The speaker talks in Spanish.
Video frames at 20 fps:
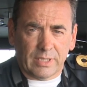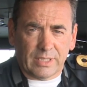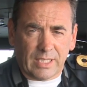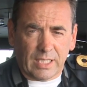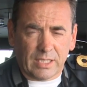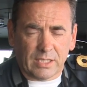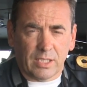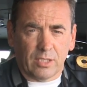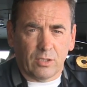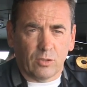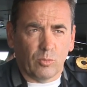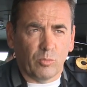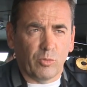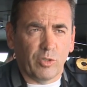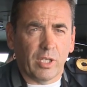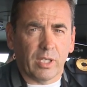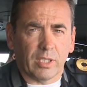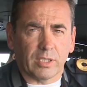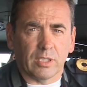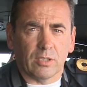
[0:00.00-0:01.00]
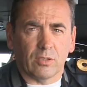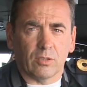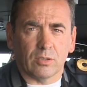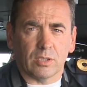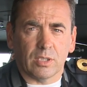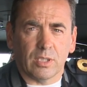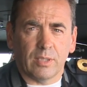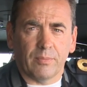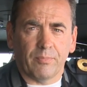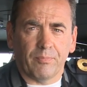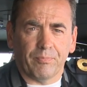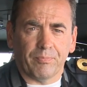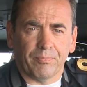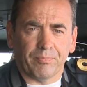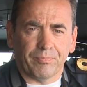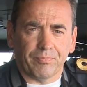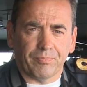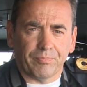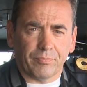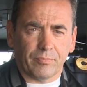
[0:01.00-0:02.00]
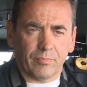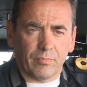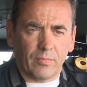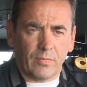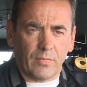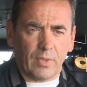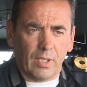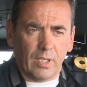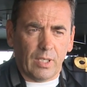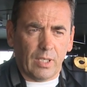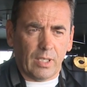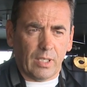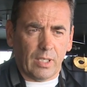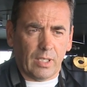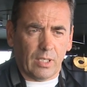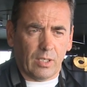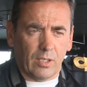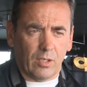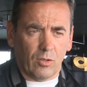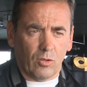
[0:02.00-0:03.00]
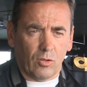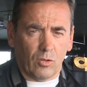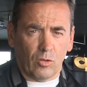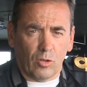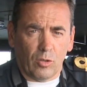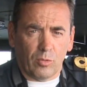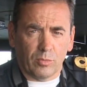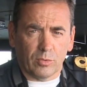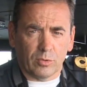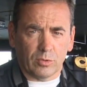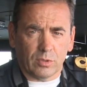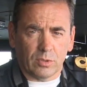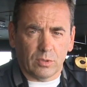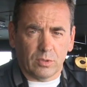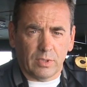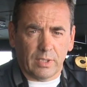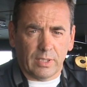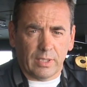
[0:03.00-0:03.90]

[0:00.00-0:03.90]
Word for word: está siendo muy exitosa. Eh, no hemos,